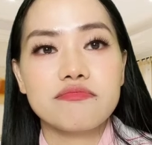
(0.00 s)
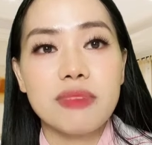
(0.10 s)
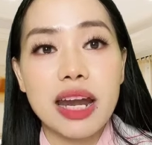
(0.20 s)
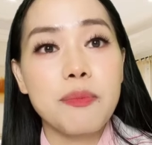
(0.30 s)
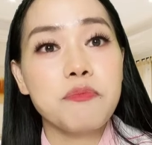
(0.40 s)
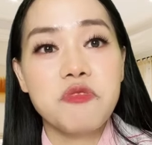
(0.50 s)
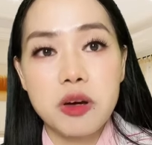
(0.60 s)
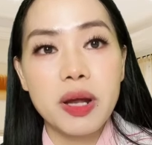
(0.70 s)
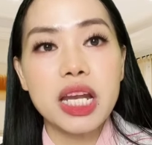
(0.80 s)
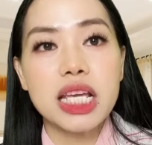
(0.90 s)
bạn đã vừa
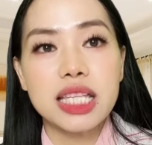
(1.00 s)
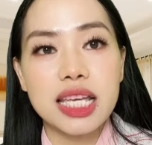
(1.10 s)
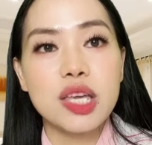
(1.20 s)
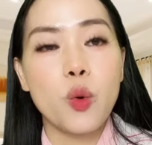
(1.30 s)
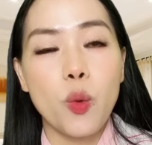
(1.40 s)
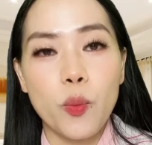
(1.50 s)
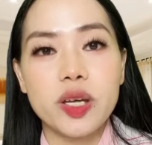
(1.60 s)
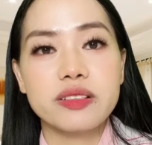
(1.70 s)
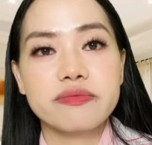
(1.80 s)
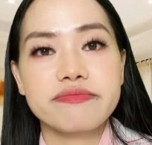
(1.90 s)
mất đi tình yêu của
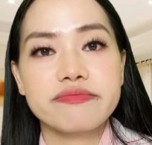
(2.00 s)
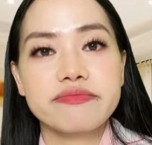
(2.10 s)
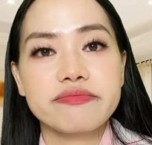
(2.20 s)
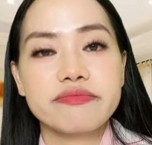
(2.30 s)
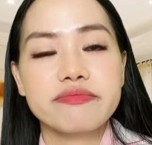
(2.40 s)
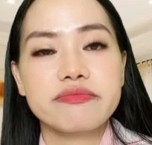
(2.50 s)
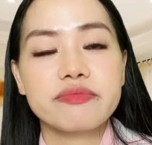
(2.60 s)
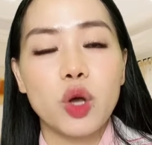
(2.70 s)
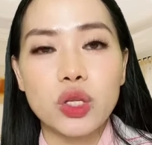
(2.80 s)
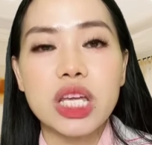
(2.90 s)
mình,
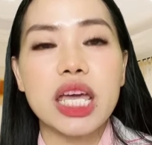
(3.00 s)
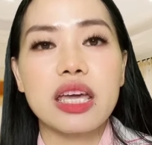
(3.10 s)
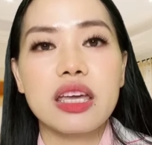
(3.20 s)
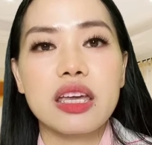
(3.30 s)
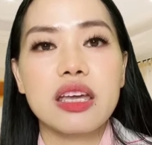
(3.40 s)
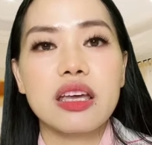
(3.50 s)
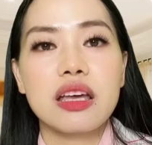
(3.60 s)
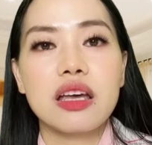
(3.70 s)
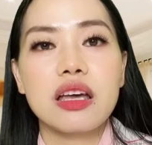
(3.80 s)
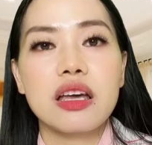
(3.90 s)
có thể
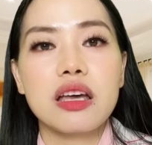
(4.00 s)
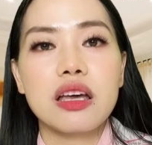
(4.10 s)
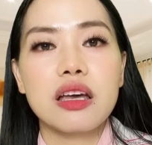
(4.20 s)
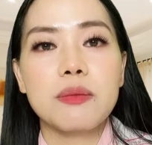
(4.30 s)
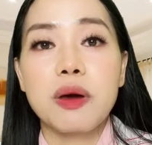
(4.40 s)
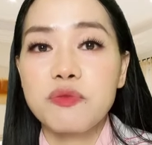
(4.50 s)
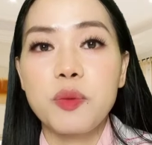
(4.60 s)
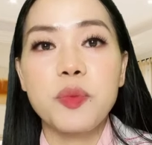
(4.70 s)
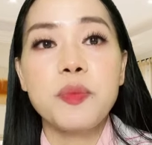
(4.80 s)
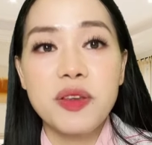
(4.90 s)
bạn vừa
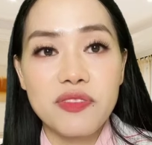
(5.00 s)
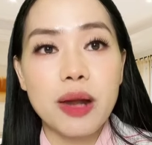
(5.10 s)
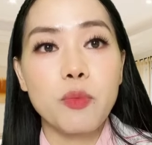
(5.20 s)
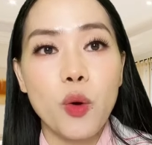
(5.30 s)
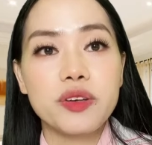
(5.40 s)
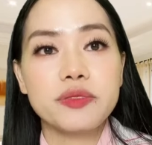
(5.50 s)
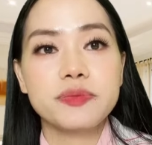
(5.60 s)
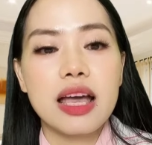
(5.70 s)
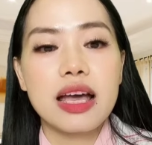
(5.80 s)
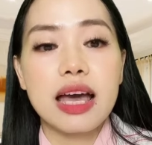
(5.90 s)
mới bị phản bội.
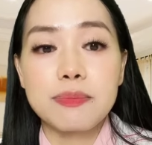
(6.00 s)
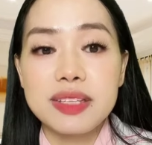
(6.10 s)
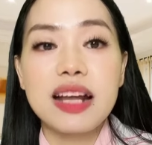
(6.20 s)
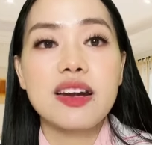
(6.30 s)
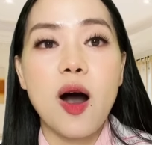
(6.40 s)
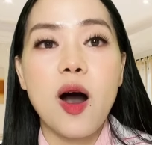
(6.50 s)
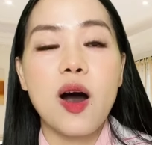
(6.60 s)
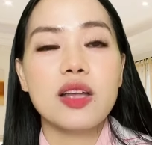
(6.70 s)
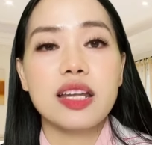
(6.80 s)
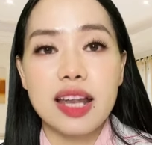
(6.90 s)
Cảm giác
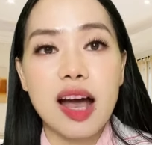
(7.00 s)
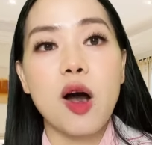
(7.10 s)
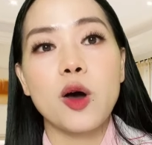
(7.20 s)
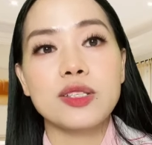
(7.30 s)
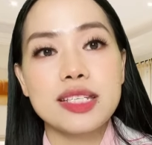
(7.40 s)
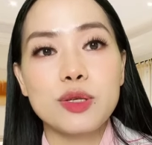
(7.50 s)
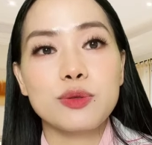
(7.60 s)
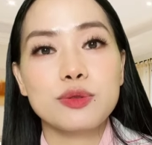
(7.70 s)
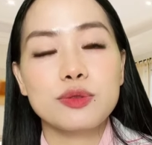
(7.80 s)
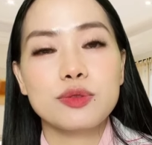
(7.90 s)
đó thật là khó chịu,
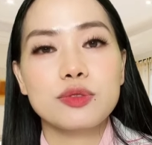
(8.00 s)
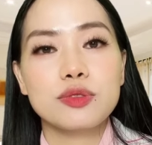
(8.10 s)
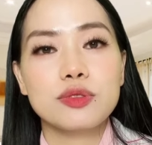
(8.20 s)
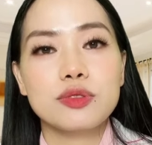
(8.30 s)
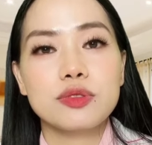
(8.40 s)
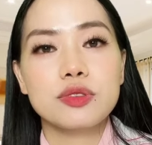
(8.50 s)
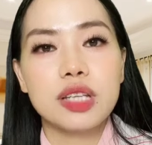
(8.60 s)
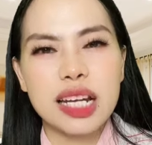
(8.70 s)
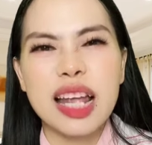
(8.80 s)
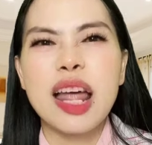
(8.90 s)
thật
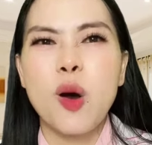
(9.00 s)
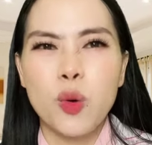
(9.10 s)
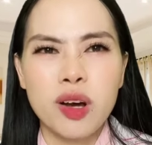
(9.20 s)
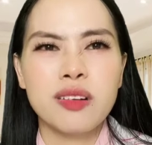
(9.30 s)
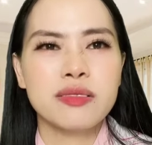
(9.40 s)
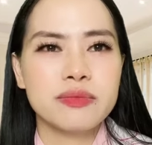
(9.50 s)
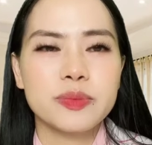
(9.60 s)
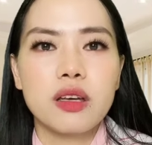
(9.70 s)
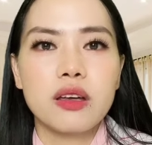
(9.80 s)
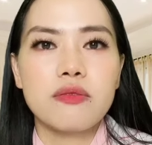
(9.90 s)
là đau đớn.
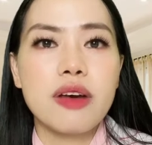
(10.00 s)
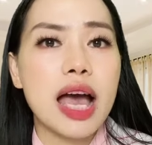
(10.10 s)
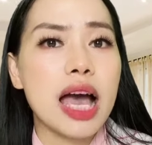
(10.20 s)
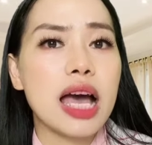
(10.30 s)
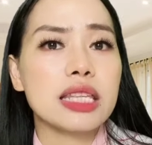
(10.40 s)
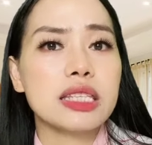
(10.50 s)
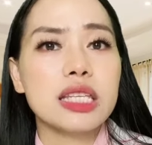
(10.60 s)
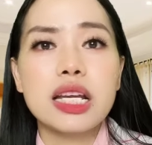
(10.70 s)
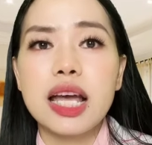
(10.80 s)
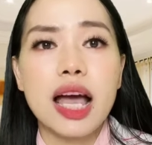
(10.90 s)
Và
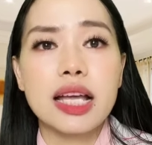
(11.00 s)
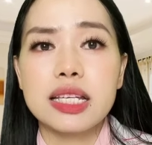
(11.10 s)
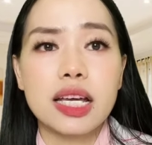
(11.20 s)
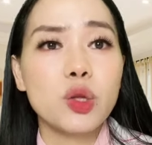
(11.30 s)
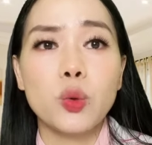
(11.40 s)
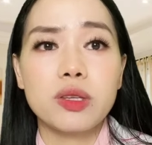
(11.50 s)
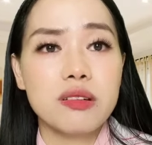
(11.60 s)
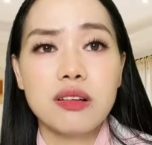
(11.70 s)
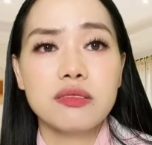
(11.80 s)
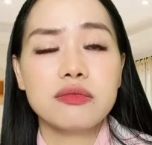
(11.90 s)
tất cả những cái tổn
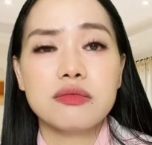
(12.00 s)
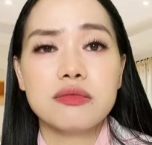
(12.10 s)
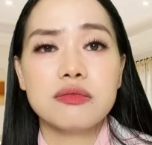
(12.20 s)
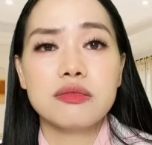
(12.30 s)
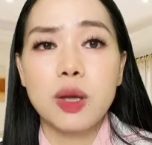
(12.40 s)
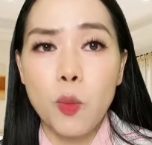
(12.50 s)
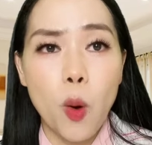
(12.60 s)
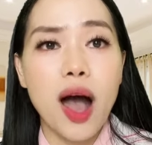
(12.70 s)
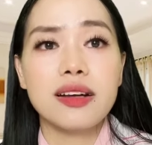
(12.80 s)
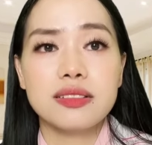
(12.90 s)
thương trong
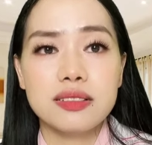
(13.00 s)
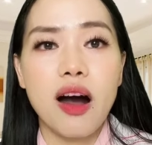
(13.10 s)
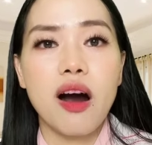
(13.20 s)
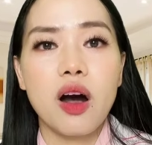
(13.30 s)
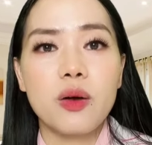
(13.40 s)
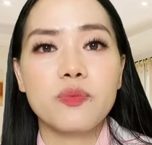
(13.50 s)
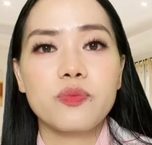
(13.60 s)
quá khứ đó,